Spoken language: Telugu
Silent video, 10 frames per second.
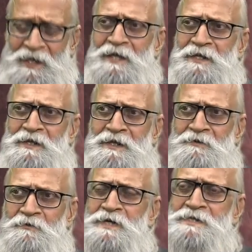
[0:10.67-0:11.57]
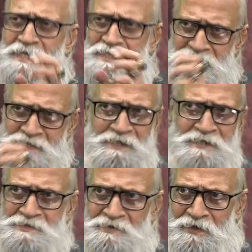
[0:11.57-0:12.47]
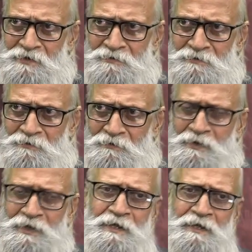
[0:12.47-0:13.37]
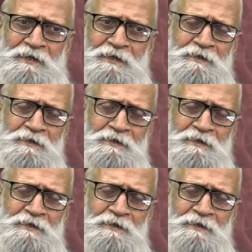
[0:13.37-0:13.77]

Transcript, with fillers: నేను ఆయనకి ఒక సజెషన్ ఇస్తున్నాను ఒక